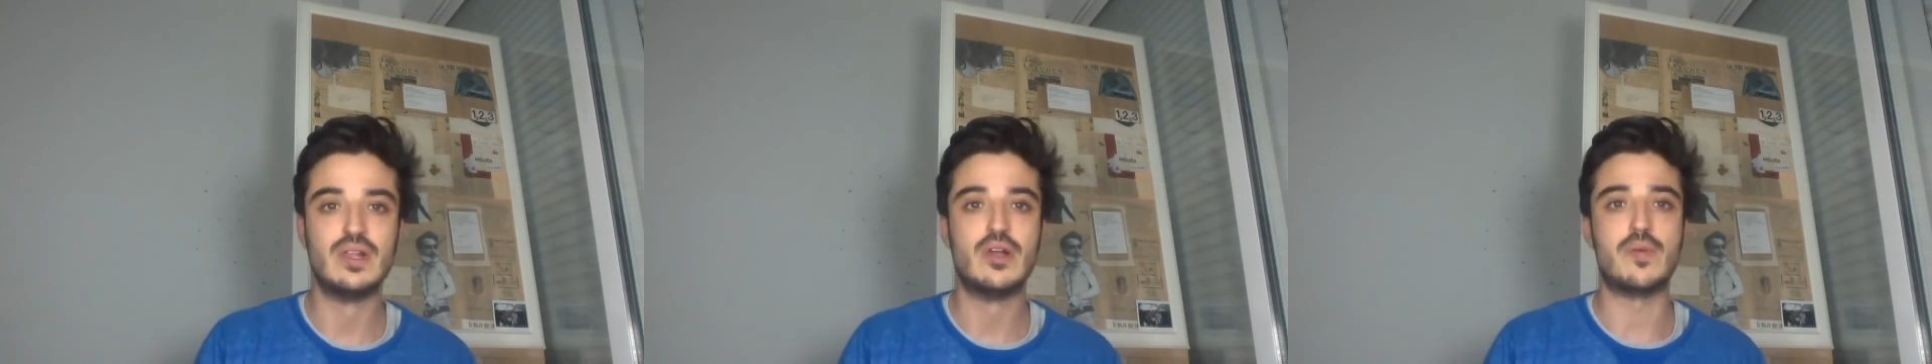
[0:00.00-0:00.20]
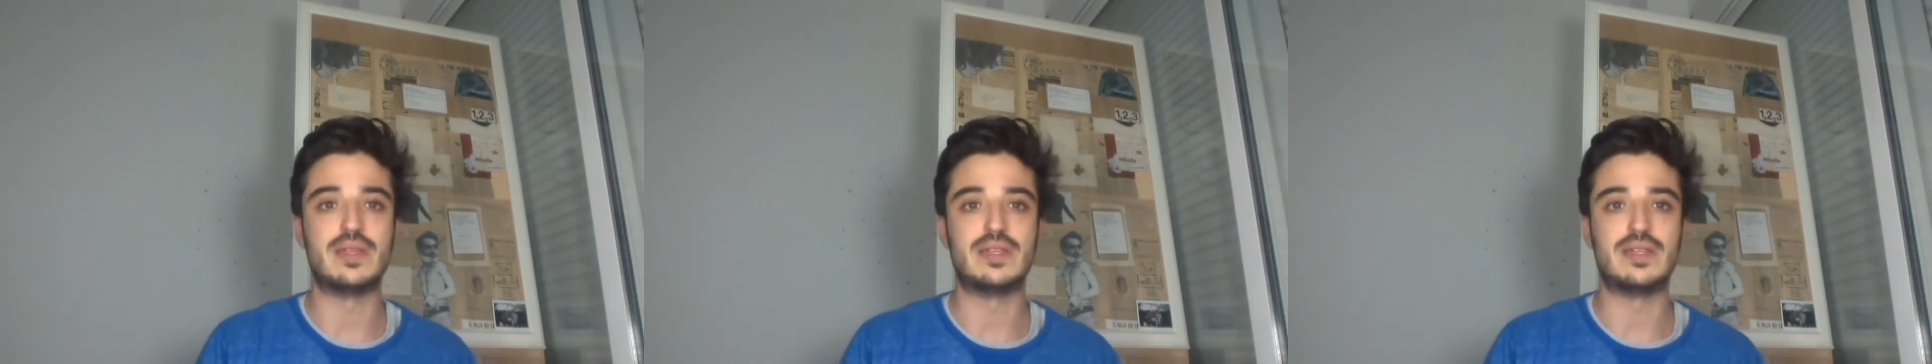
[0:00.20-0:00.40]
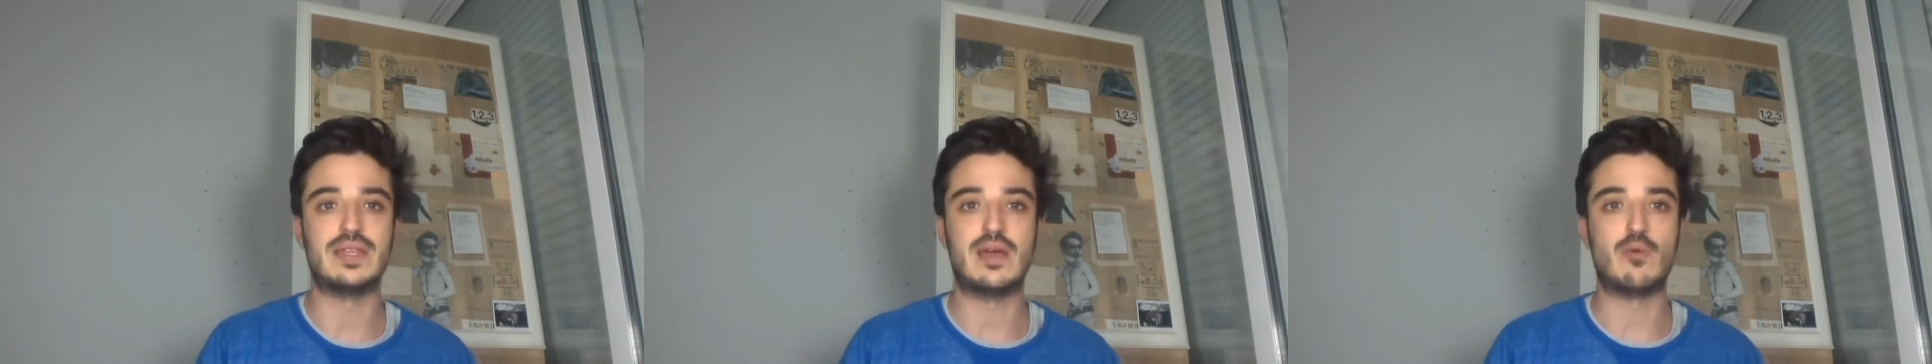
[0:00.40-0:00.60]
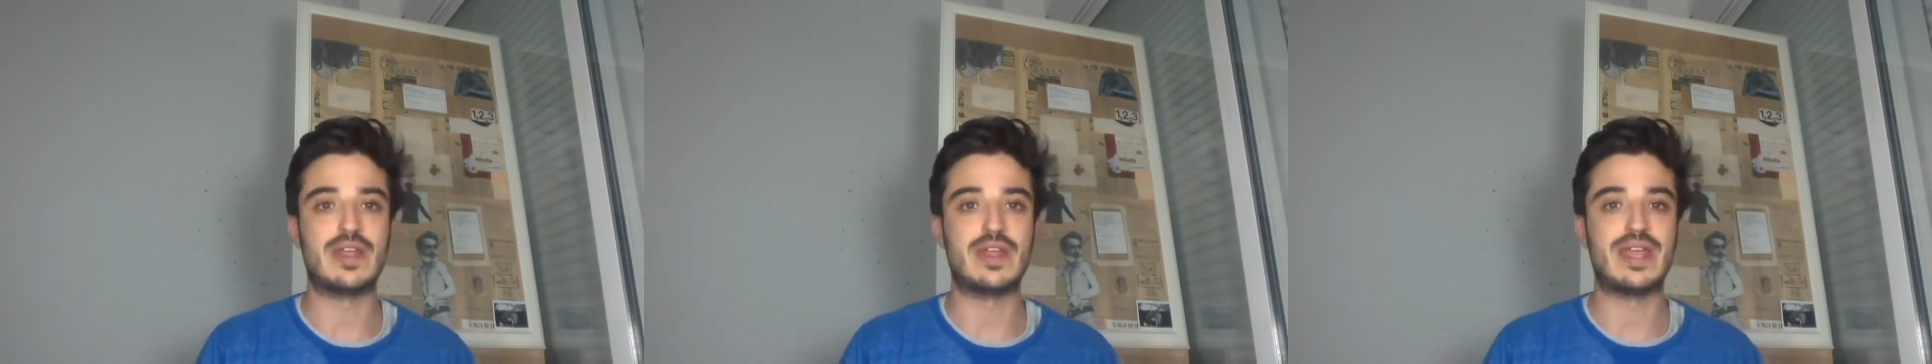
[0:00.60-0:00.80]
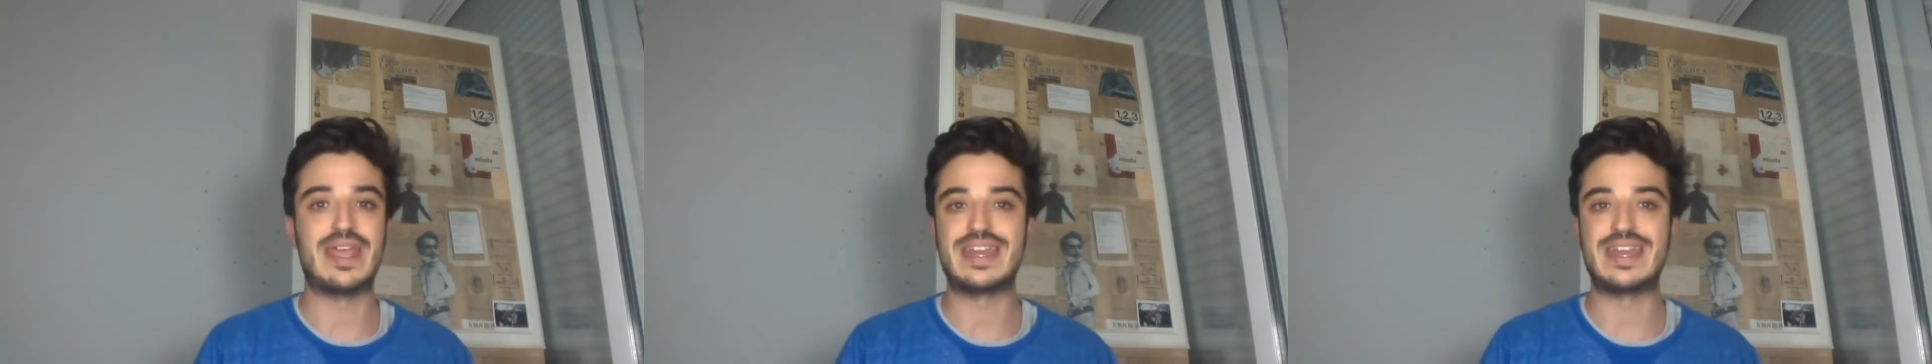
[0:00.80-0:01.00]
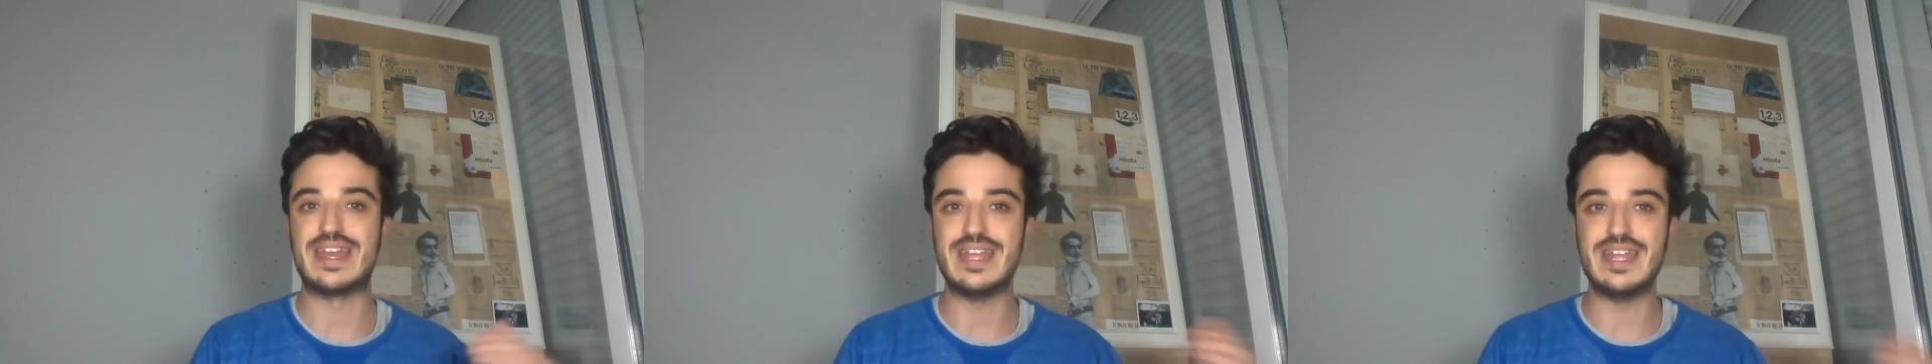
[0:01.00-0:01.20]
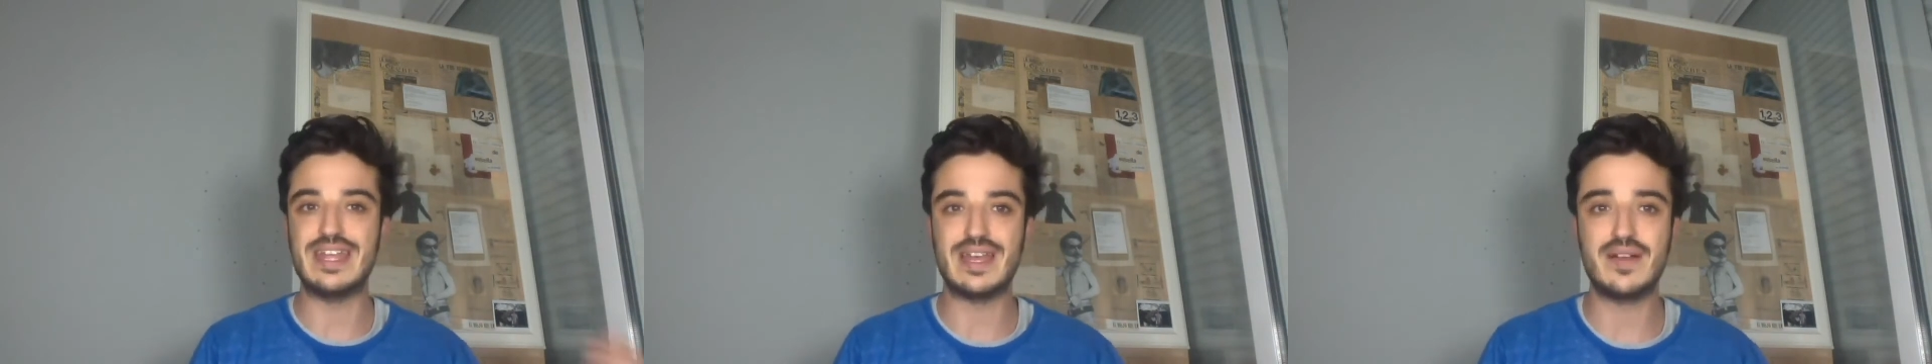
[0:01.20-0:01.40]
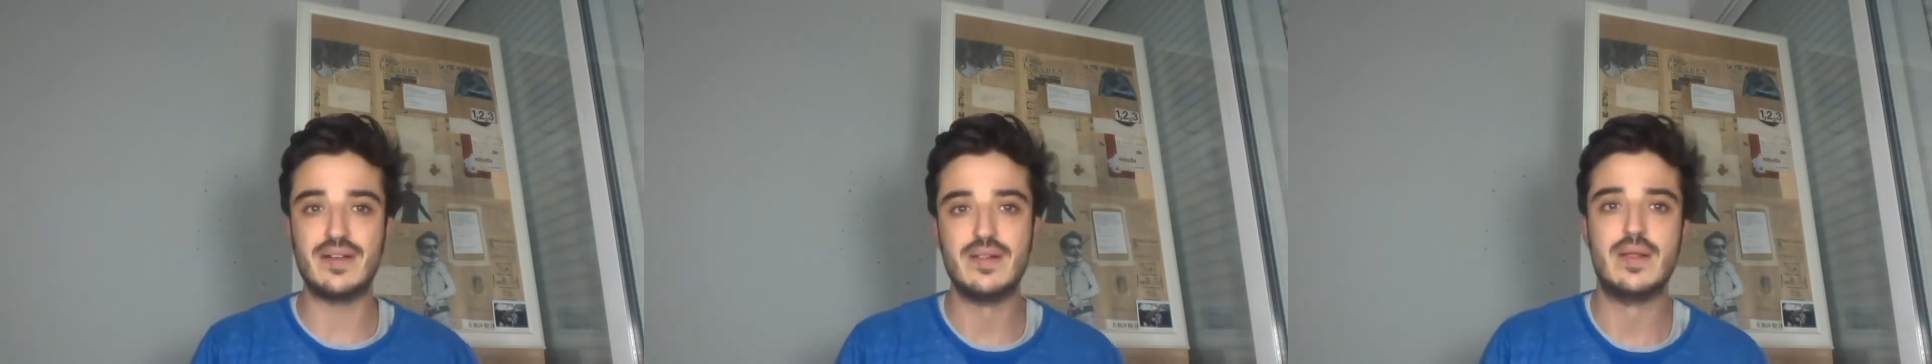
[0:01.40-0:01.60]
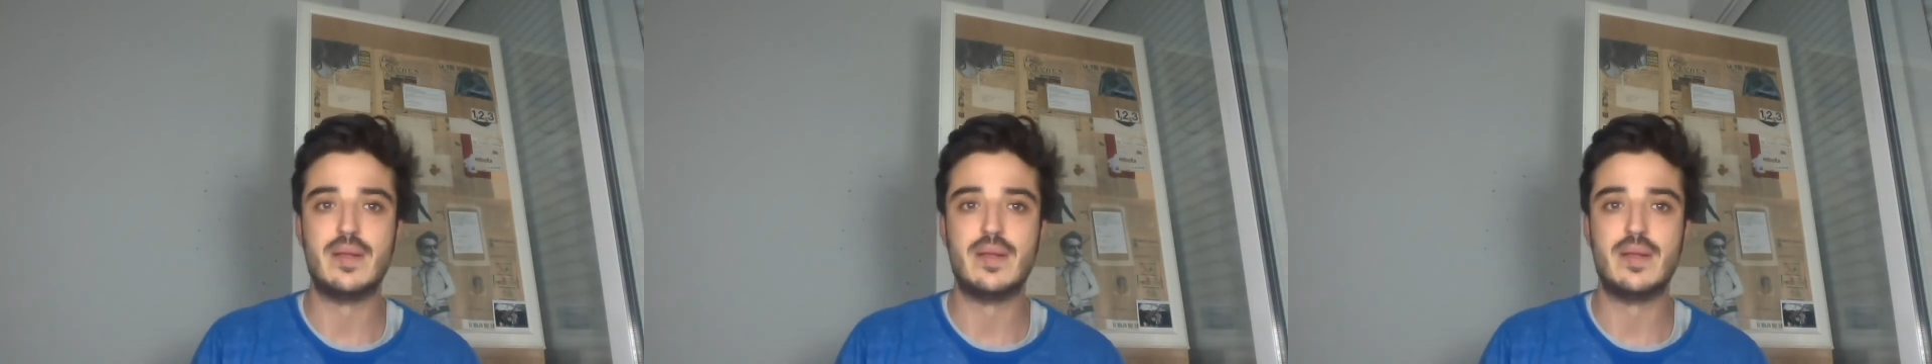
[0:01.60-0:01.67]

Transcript: bien de alguna ingeniería.